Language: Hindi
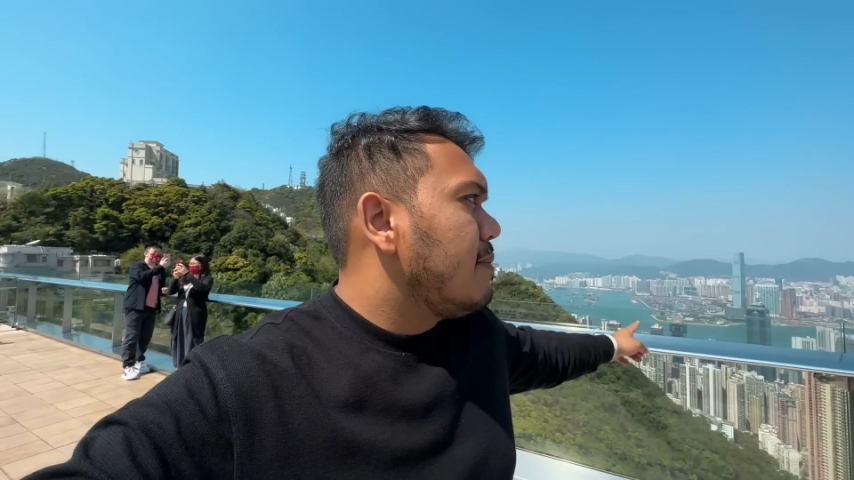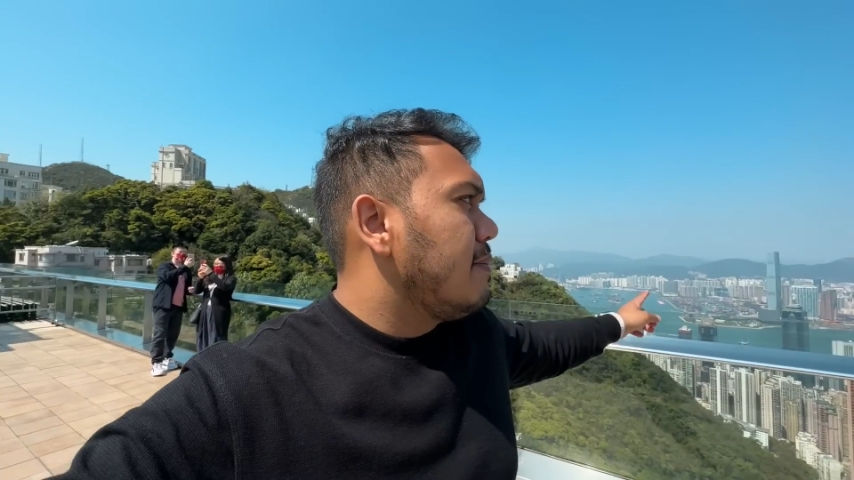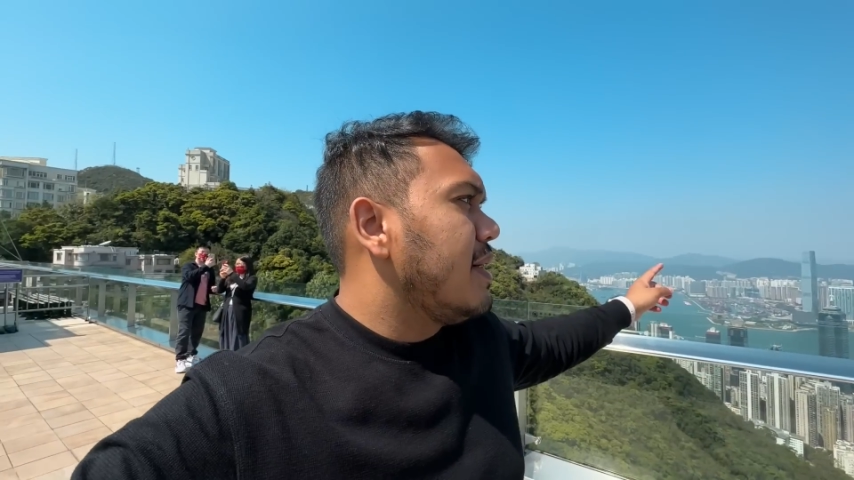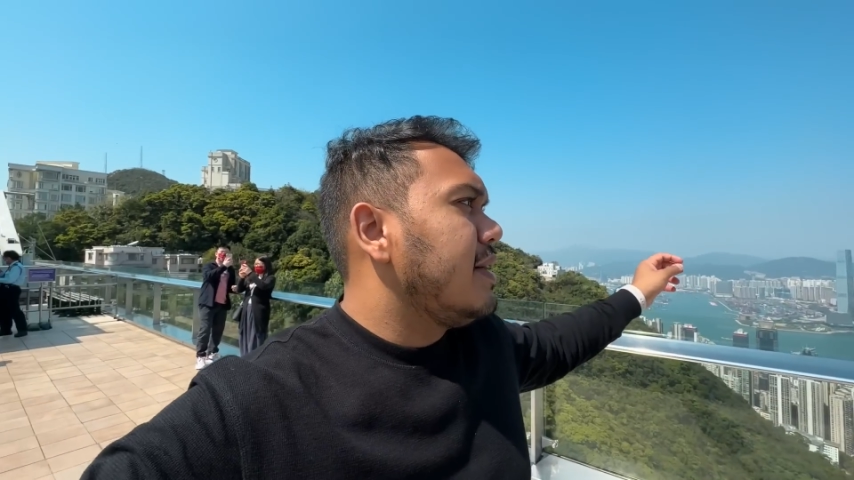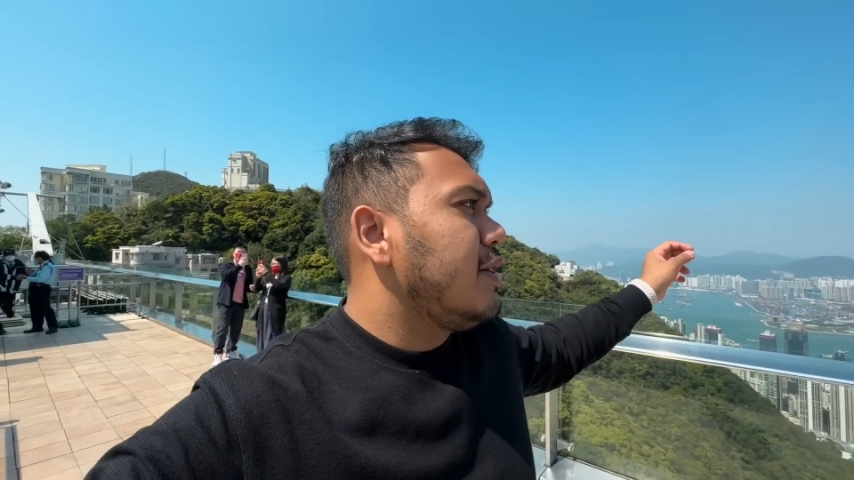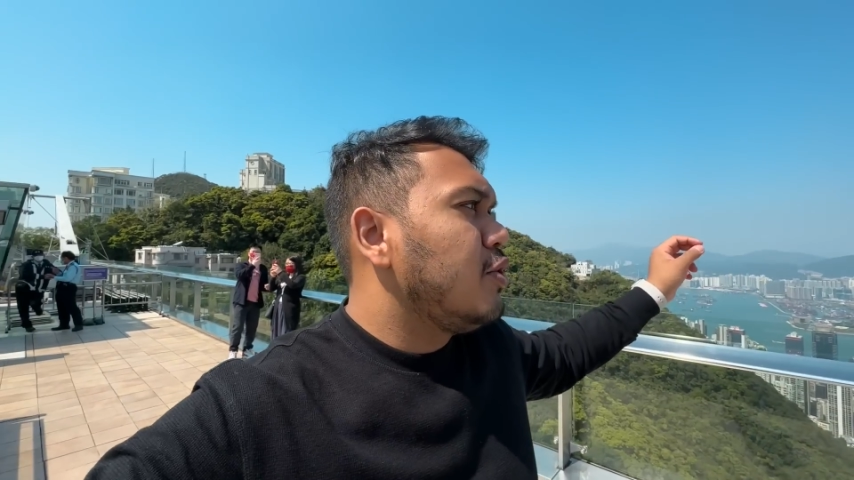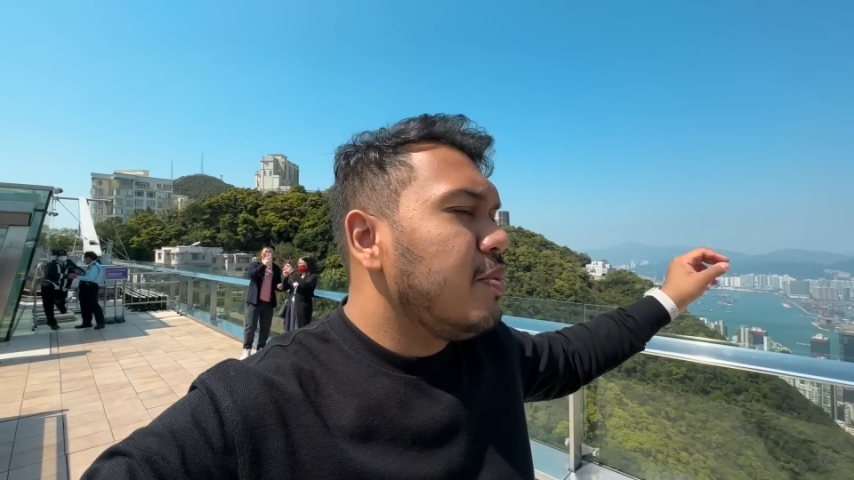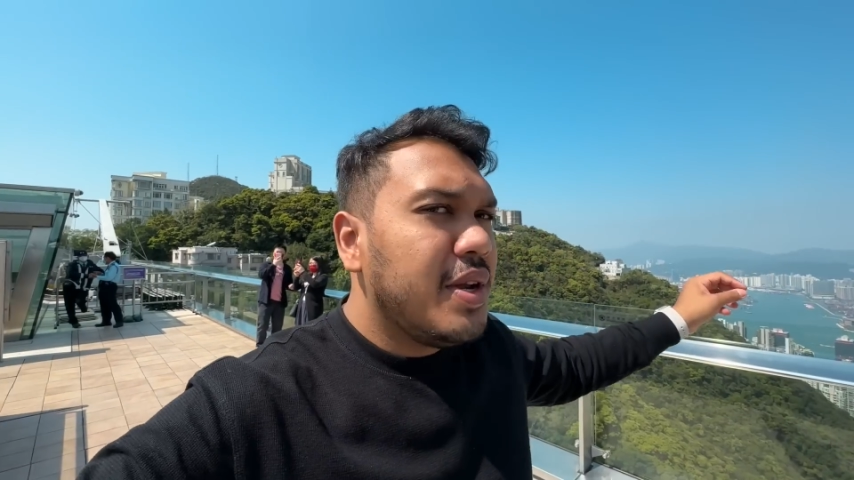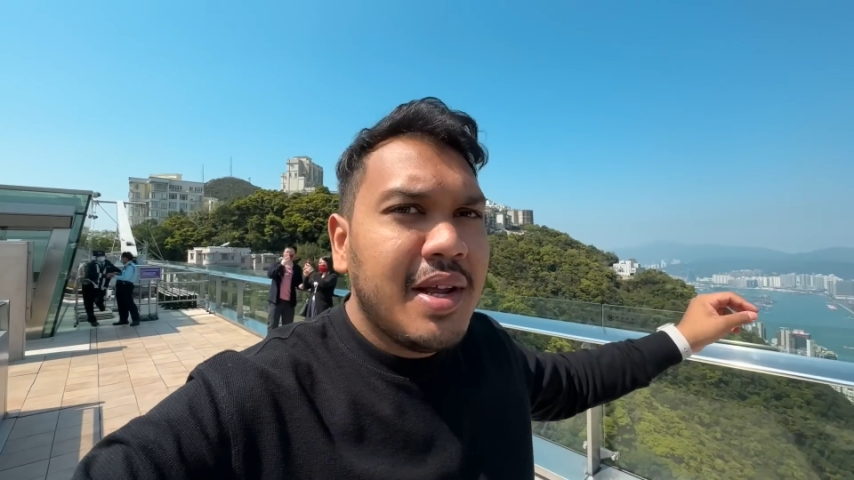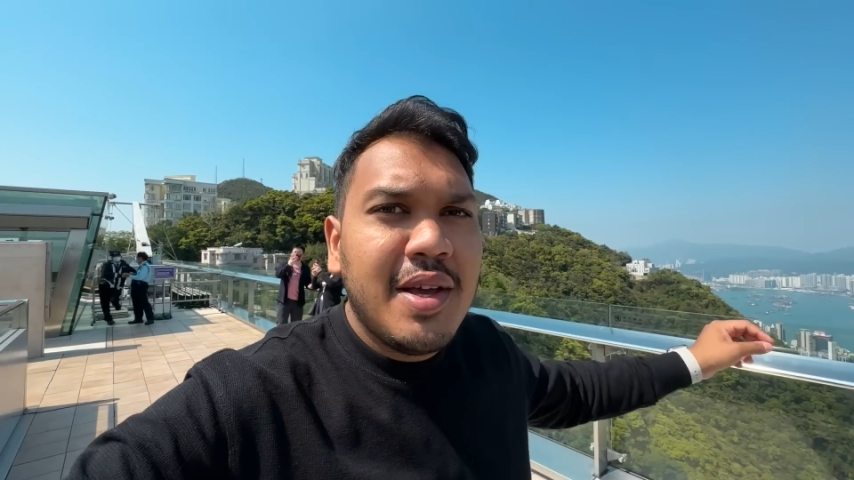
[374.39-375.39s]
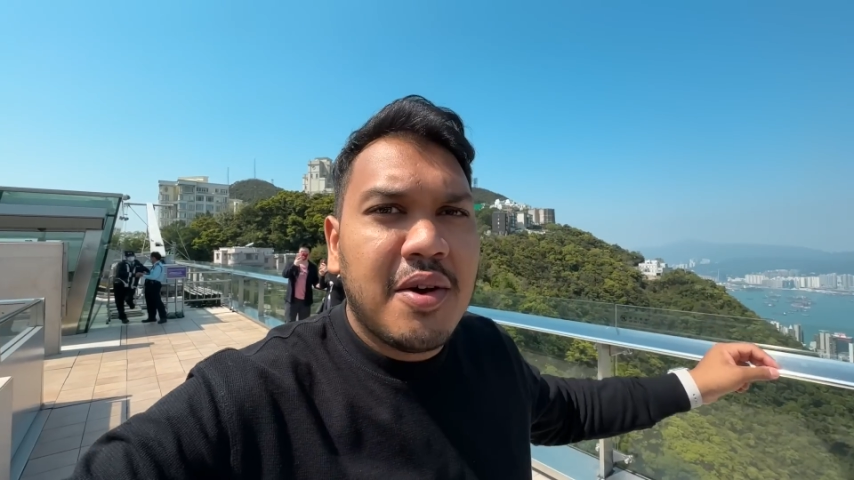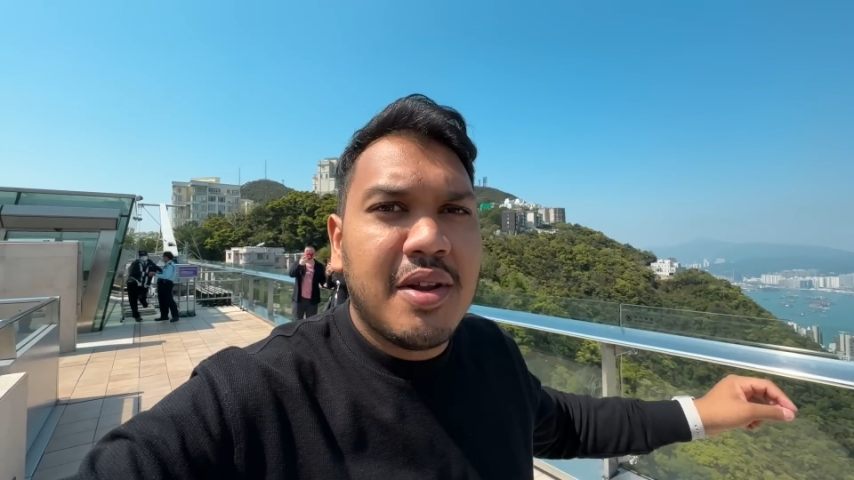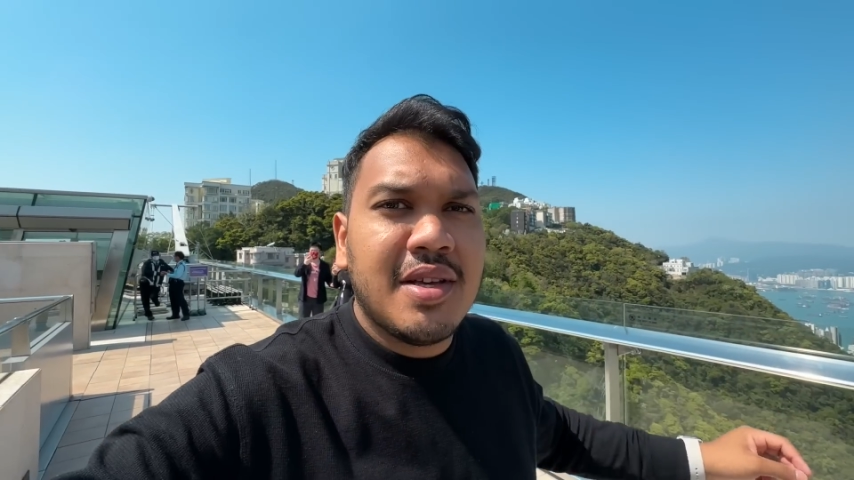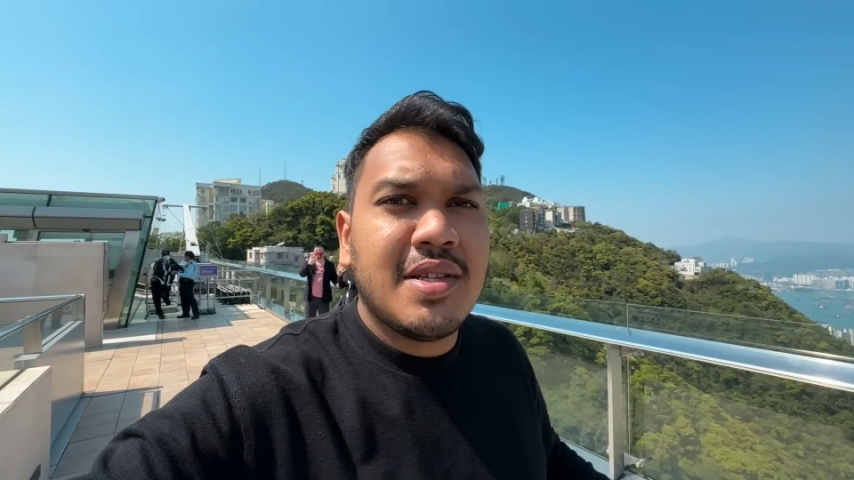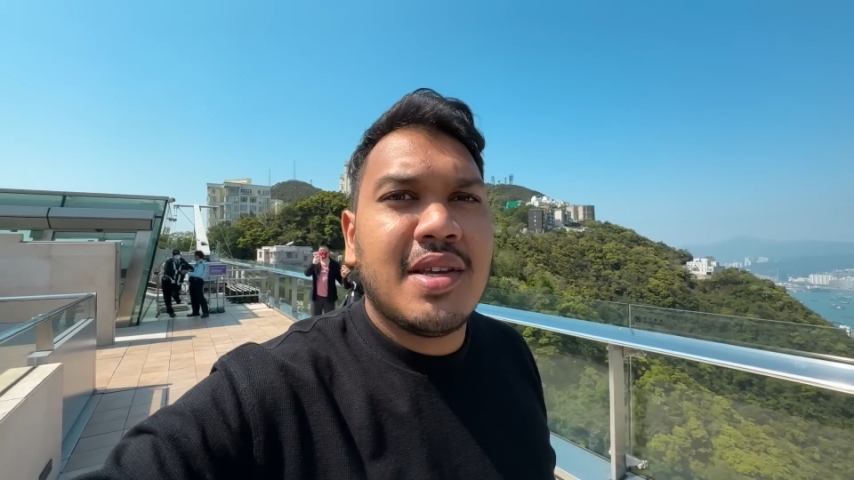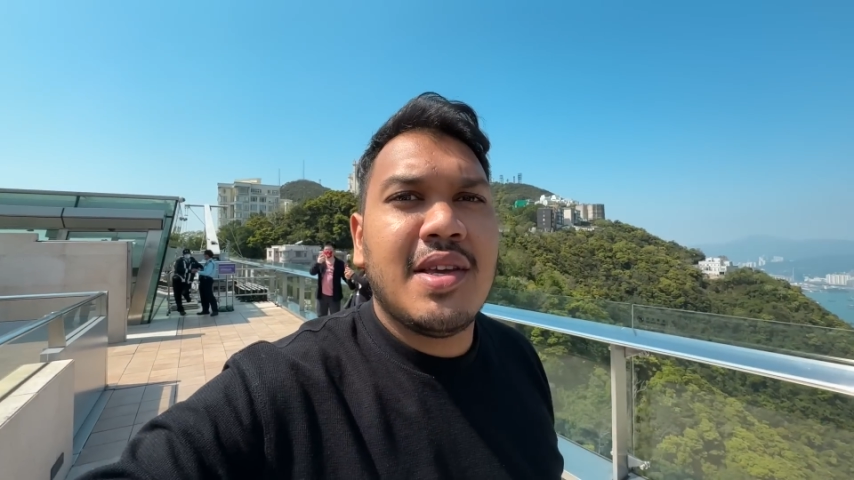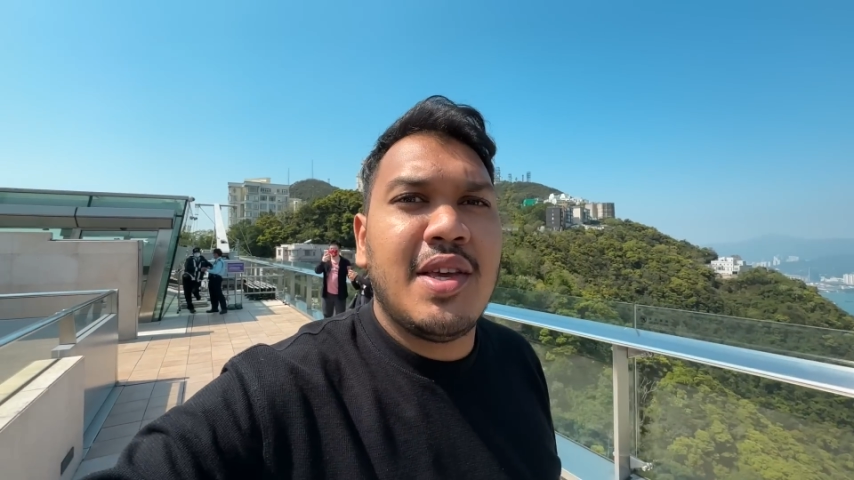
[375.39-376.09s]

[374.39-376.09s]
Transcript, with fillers: बट टू बी रियली ऑनेस्ट